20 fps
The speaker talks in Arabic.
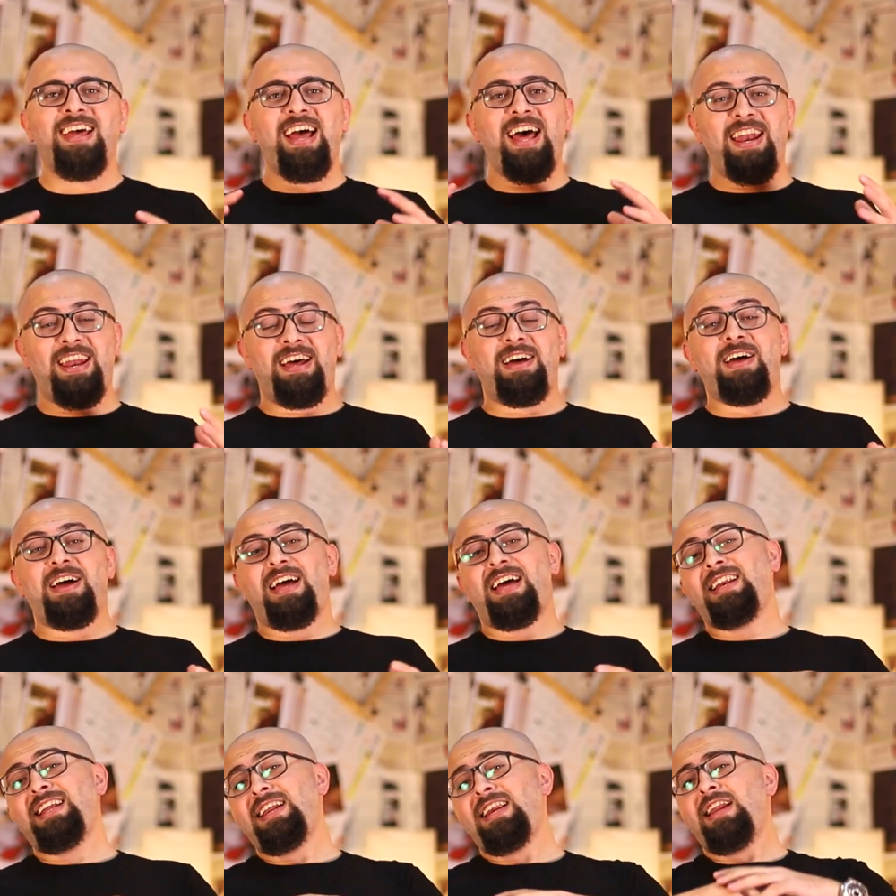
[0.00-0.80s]
هلا
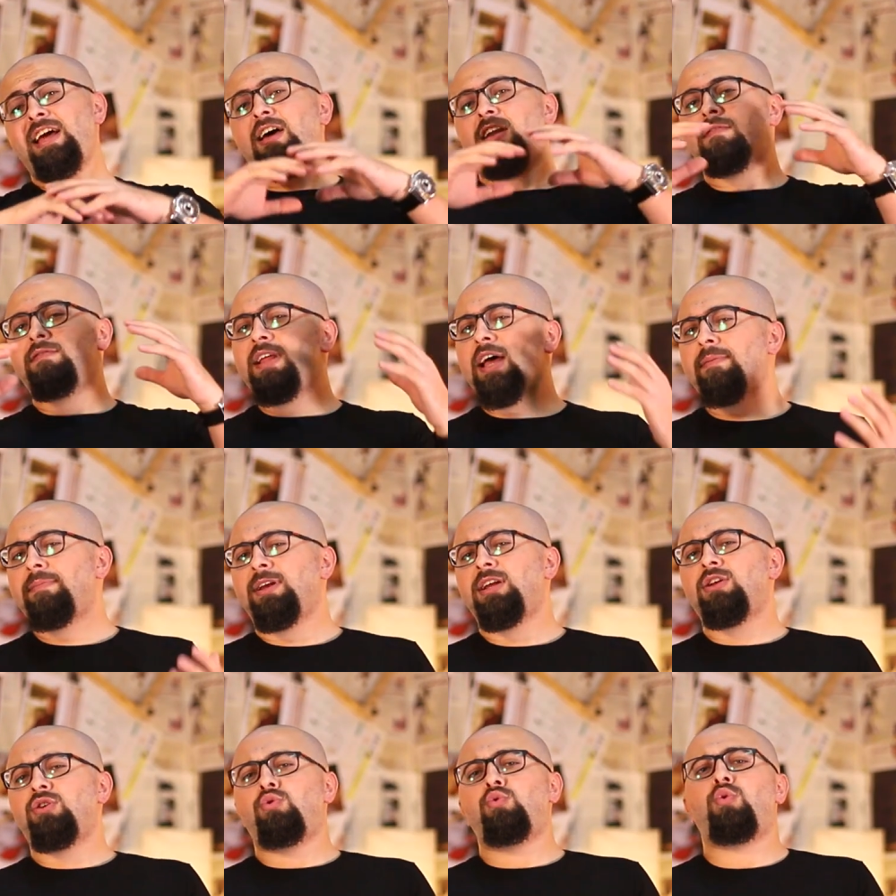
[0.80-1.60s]
خلينا نعرف
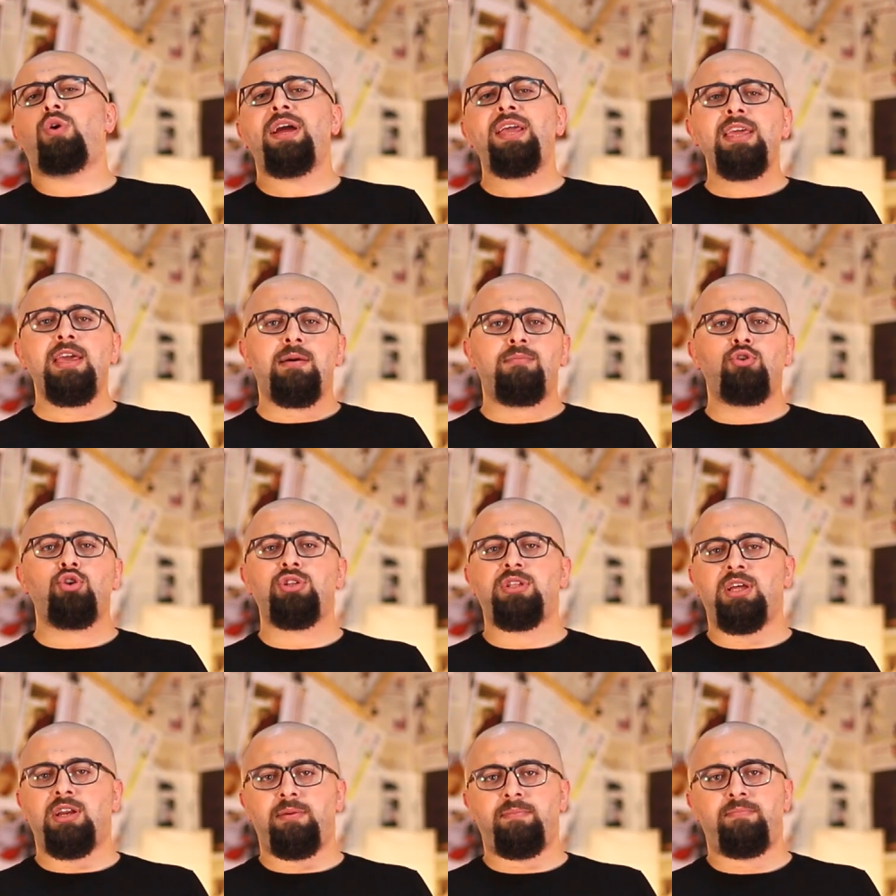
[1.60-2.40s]
دائما انه اي
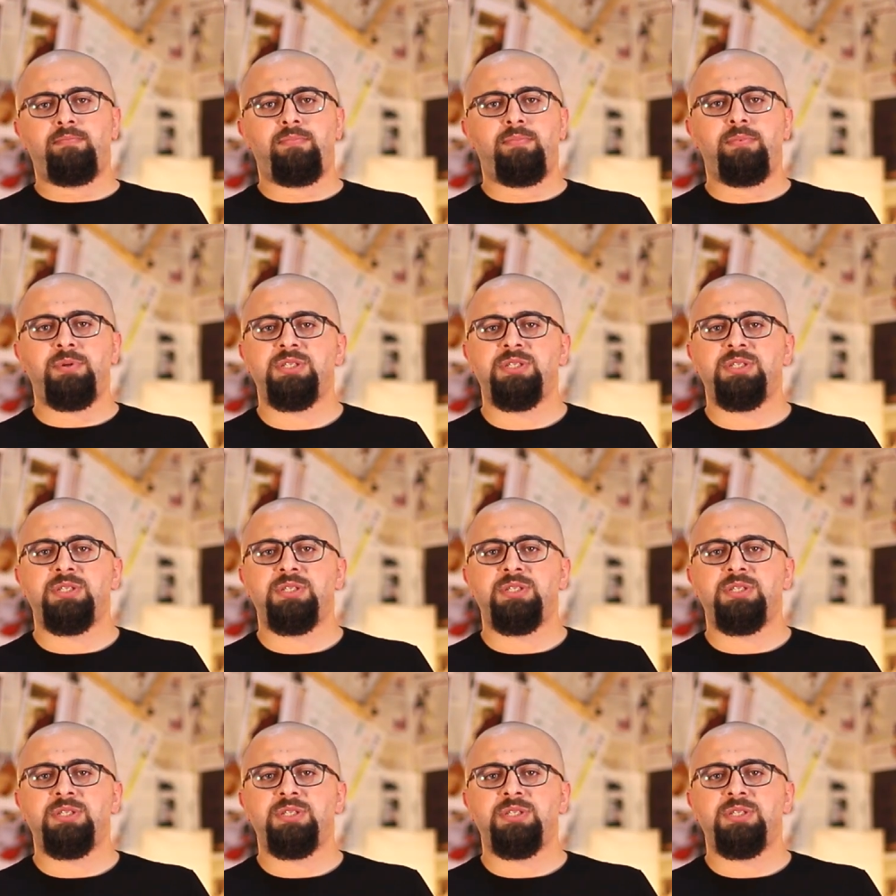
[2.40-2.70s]
مغترب